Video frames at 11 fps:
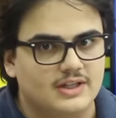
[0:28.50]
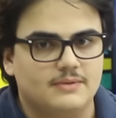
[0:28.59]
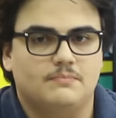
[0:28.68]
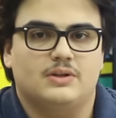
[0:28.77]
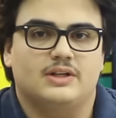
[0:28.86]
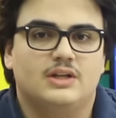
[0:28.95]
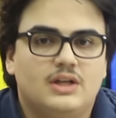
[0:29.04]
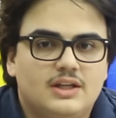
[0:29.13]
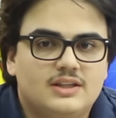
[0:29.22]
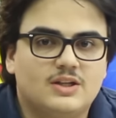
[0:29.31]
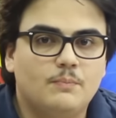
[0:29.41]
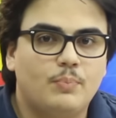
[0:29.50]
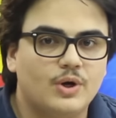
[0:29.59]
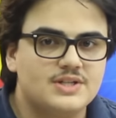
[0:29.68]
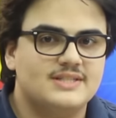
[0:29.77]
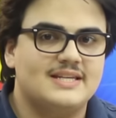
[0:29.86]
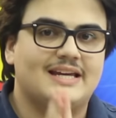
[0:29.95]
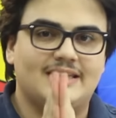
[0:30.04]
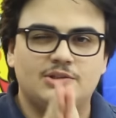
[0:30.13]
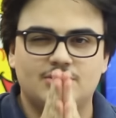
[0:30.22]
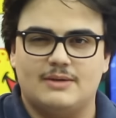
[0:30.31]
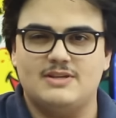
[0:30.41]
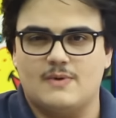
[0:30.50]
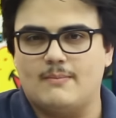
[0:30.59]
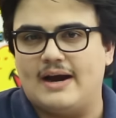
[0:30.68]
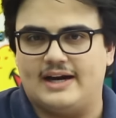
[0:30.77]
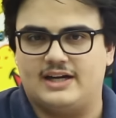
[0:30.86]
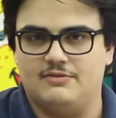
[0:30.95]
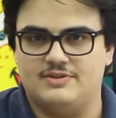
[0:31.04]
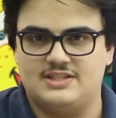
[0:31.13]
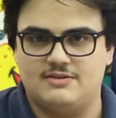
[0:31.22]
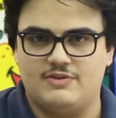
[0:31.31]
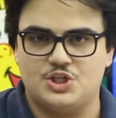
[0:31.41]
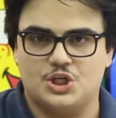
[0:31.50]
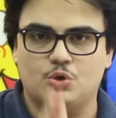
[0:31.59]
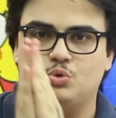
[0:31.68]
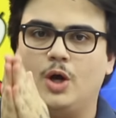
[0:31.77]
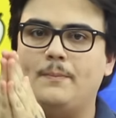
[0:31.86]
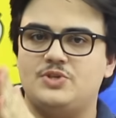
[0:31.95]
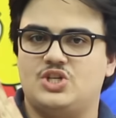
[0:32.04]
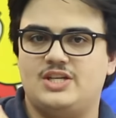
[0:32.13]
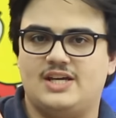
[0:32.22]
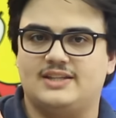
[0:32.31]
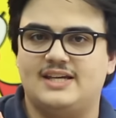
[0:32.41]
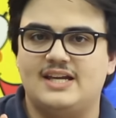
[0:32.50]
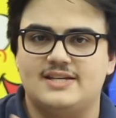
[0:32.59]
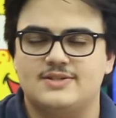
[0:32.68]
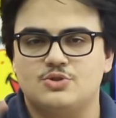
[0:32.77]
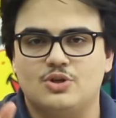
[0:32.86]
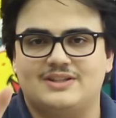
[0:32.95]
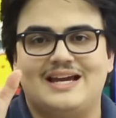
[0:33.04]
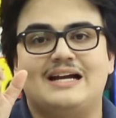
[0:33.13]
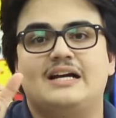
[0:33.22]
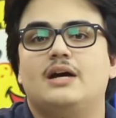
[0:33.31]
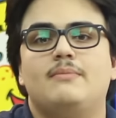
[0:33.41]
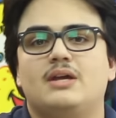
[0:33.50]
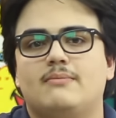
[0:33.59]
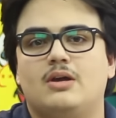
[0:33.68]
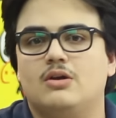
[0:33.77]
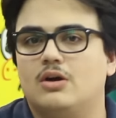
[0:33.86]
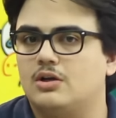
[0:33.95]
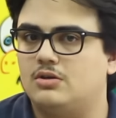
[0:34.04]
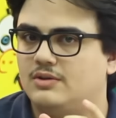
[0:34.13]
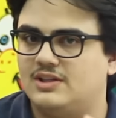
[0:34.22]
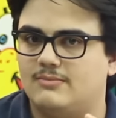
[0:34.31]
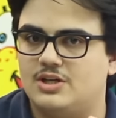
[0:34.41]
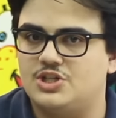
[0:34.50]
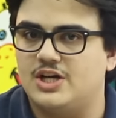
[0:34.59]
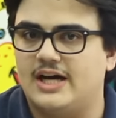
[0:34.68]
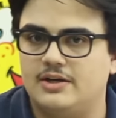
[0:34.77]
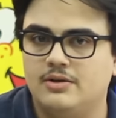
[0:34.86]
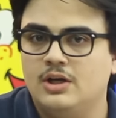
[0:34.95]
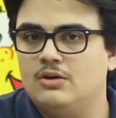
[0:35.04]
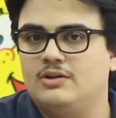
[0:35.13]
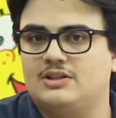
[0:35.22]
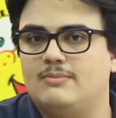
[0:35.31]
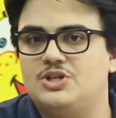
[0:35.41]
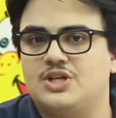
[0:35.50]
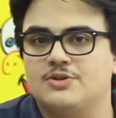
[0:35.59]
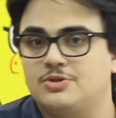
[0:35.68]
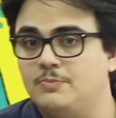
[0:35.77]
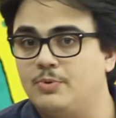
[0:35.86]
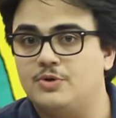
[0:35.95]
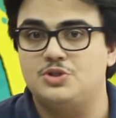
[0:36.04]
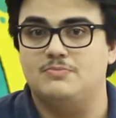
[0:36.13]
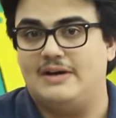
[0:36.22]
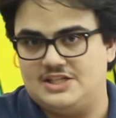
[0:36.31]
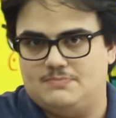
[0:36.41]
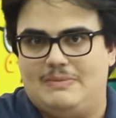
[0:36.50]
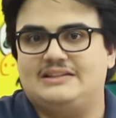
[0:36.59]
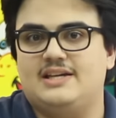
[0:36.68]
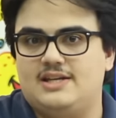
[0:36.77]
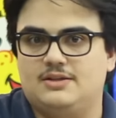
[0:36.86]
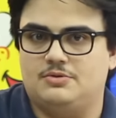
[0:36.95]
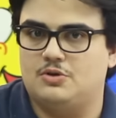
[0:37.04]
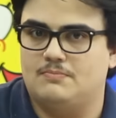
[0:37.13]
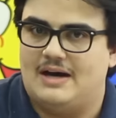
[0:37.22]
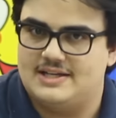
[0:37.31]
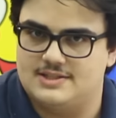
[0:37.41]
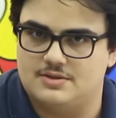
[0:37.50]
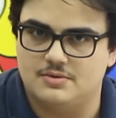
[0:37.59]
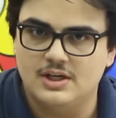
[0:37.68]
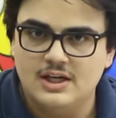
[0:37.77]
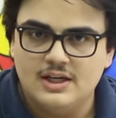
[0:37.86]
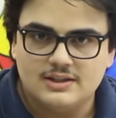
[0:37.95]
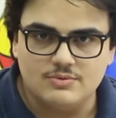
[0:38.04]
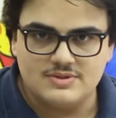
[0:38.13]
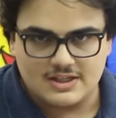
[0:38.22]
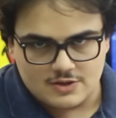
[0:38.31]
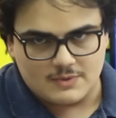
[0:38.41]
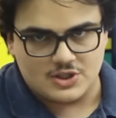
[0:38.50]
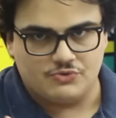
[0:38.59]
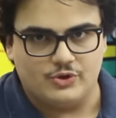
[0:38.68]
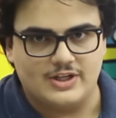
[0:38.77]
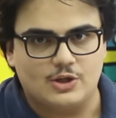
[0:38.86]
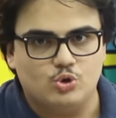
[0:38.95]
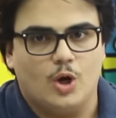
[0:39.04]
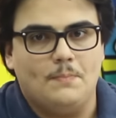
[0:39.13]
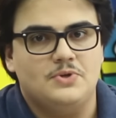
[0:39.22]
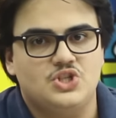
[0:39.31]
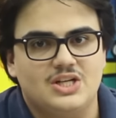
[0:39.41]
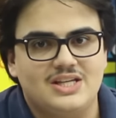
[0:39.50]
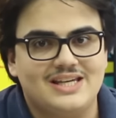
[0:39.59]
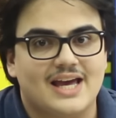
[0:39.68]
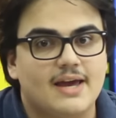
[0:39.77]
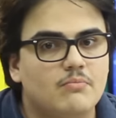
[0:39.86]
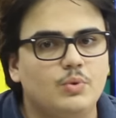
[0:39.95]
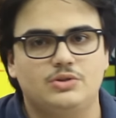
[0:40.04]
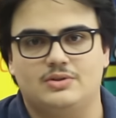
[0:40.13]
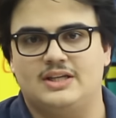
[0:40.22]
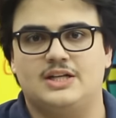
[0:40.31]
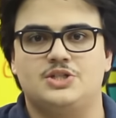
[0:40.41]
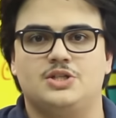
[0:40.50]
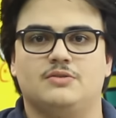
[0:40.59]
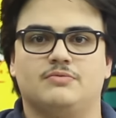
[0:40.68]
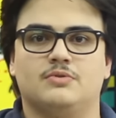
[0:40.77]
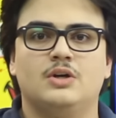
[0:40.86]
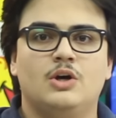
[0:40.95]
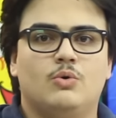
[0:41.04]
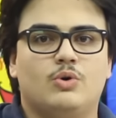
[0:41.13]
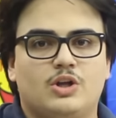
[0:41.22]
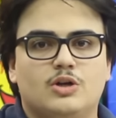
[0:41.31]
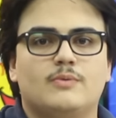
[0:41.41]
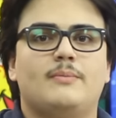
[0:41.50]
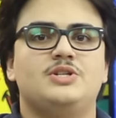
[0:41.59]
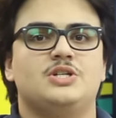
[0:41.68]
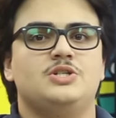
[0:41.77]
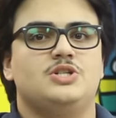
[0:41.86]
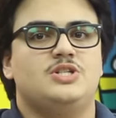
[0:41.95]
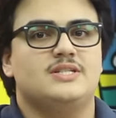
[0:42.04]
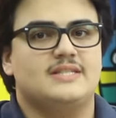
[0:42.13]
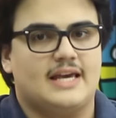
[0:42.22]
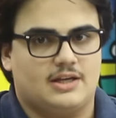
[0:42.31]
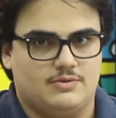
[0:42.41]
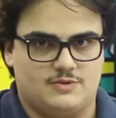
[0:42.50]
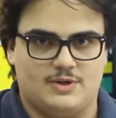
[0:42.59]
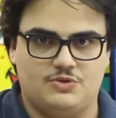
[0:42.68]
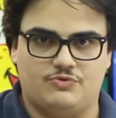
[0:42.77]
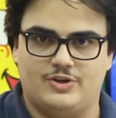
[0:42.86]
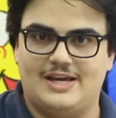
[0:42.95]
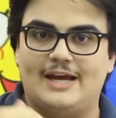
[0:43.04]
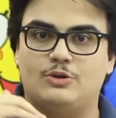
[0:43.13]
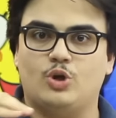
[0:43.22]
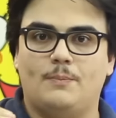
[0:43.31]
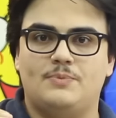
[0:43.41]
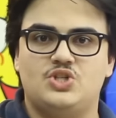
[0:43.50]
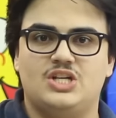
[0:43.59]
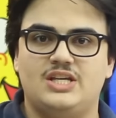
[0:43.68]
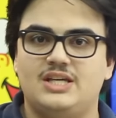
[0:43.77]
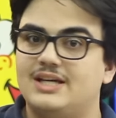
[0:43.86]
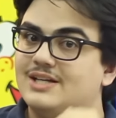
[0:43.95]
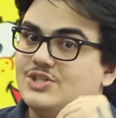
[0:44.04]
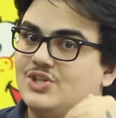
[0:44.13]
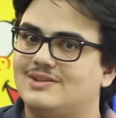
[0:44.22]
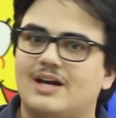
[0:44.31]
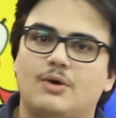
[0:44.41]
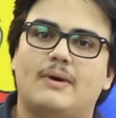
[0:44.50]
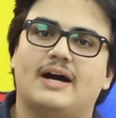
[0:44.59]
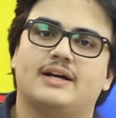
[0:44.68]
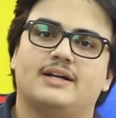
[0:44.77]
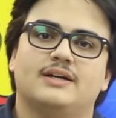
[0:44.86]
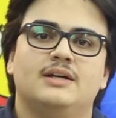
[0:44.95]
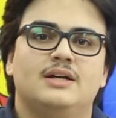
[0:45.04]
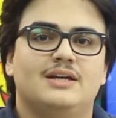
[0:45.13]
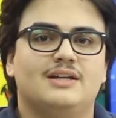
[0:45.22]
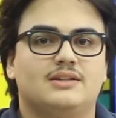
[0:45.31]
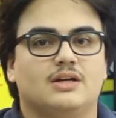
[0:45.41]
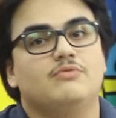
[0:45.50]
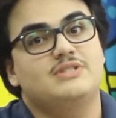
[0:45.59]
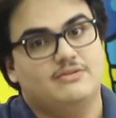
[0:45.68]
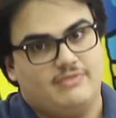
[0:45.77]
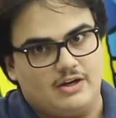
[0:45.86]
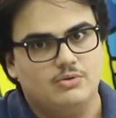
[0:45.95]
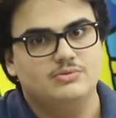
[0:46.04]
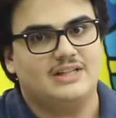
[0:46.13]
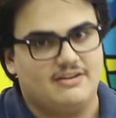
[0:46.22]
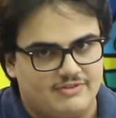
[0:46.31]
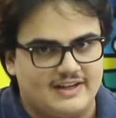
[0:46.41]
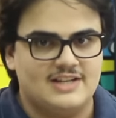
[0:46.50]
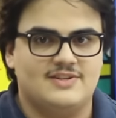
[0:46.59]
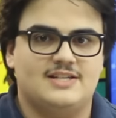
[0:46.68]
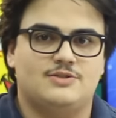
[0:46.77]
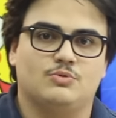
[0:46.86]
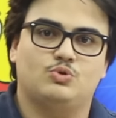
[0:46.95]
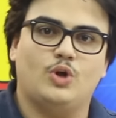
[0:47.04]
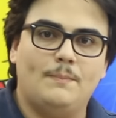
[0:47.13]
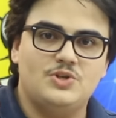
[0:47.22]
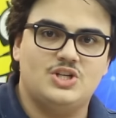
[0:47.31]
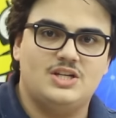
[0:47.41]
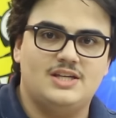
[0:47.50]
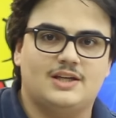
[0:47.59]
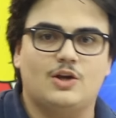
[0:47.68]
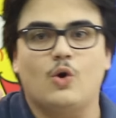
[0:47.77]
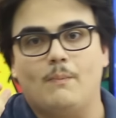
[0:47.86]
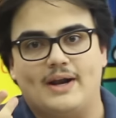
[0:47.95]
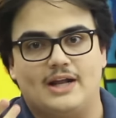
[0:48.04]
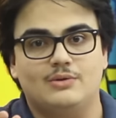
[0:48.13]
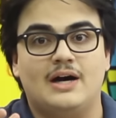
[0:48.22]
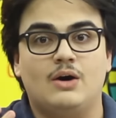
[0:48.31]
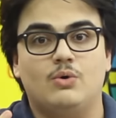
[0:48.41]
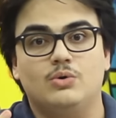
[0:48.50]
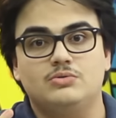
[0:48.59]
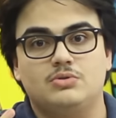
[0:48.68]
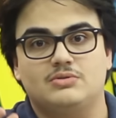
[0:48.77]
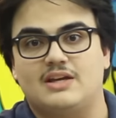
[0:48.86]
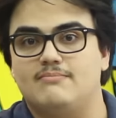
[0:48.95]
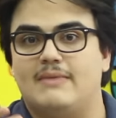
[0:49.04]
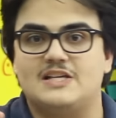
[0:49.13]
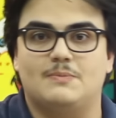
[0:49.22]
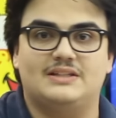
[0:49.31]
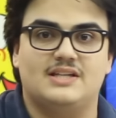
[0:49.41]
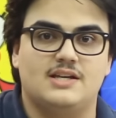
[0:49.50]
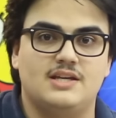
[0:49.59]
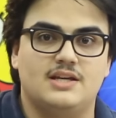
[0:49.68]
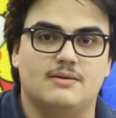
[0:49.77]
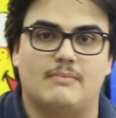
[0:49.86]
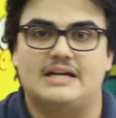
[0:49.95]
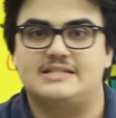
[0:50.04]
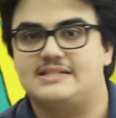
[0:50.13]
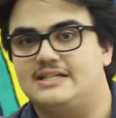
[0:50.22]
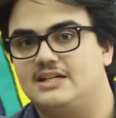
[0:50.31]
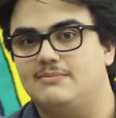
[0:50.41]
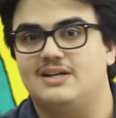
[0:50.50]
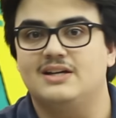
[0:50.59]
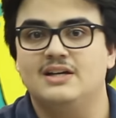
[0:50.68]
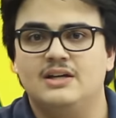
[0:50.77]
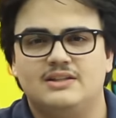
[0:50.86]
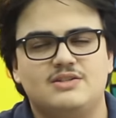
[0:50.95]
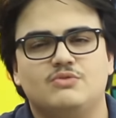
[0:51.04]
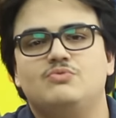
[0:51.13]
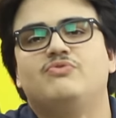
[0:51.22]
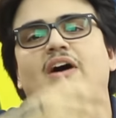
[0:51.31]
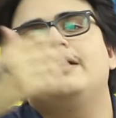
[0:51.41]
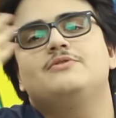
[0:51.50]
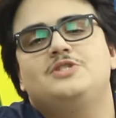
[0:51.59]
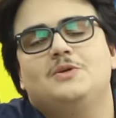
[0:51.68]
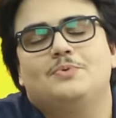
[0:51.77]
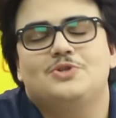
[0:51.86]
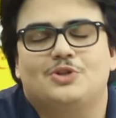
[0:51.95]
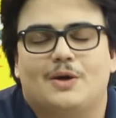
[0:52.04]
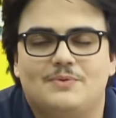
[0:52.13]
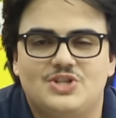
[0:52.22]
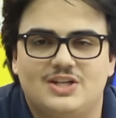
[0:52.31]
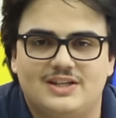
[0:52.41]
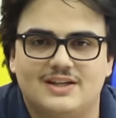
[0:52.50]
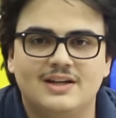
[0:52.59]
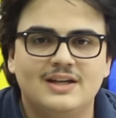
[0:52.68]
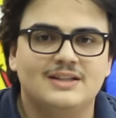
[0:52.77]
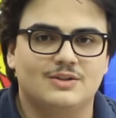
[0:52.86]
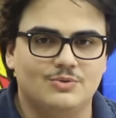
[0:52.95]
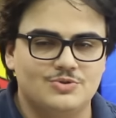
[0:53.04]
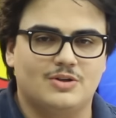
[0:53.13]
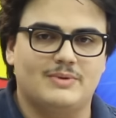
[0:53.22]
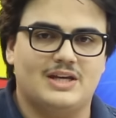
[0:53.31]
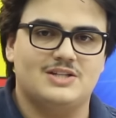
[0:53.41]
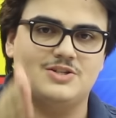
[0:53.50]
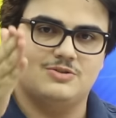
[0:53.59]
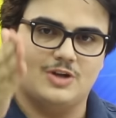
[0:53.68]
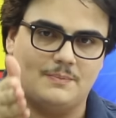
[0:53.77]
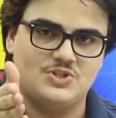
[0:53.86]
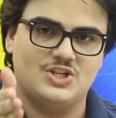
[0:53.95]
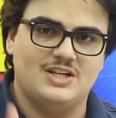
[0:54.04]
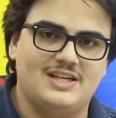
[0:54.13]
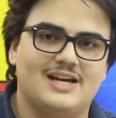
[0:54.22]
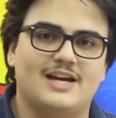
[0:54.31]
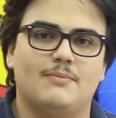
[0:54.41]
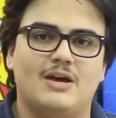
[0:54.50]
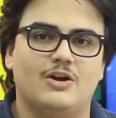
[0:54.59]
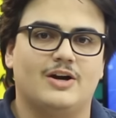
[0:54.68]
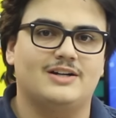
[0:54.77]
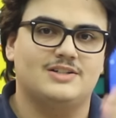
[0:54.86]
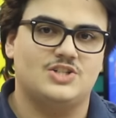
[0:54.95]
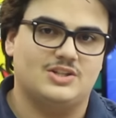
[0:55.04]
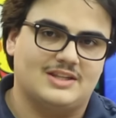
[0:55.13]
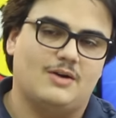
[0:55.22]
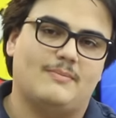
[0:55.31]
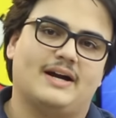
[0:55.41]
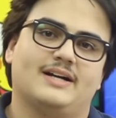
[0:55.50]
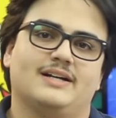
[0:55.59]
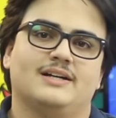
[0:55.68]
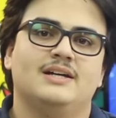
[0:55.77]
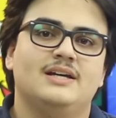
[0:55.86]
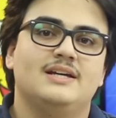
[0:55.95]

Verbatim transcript: ampla, então pode ser que dentro da mesma marca você veja que o top de linha deles só tem a câmera melhor que o intermediário, o intermediário só tem um pouco de mais de bateria do que o básico. Então dizer que o smartphone é top de linha é muito relativo. O que normalmente a gente diz é que o smartphone é top de linha de tal marca. Então você vai encontrar várias vezes um top de linha que comparado a outro tem mais bateria, mais câmera, são vários tipos de top de linha. Então usualmente top de linha é o melhor de tal marca.